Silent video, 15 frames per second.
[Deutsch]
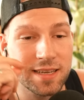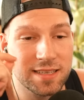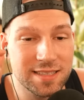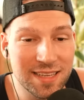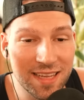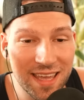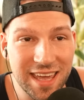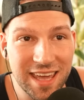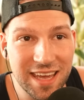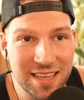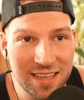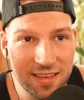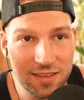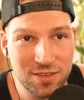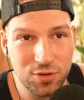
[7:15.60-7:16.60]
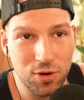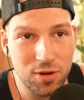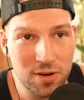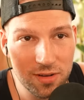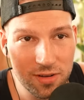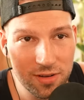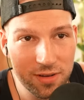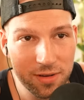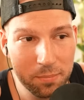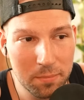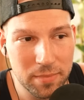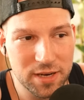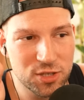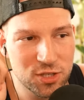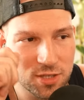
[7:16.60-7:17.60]
Das sind richtig tolle
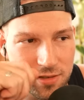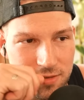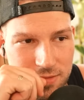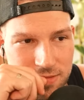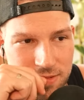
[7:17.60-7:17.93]
Menschen.